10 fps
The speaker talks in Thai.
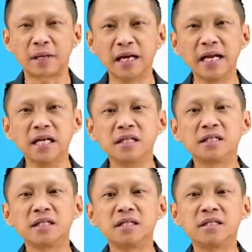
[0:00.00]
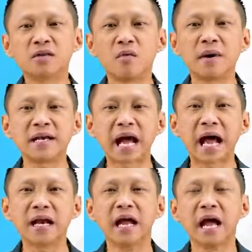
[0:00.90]
พระอินทร์จึงทรงบัน
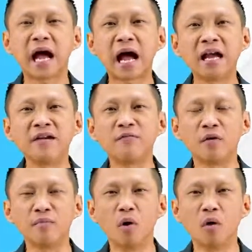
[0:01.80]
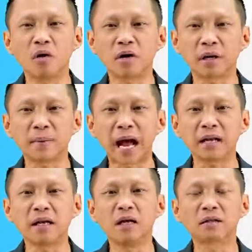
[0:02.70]
ดาลให้ฝนโบกขรพั
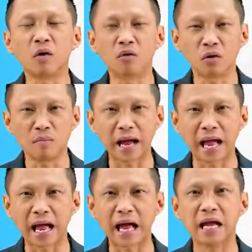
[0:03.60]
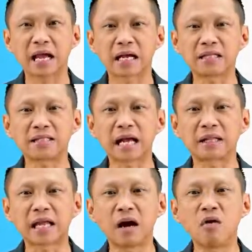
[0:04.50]
ดตกลงมากษัต
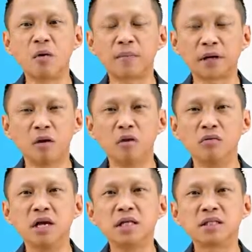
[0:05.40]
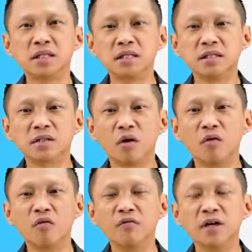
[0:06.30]
ริย์ทั้ง 6 พระองค์จึงทร
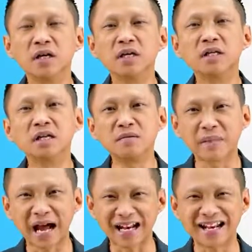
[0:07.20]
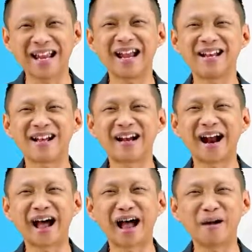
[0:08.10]
งฟื้นขึ้นมานั่นเองนะค
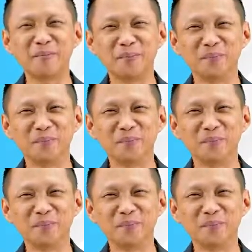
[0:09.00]
รับ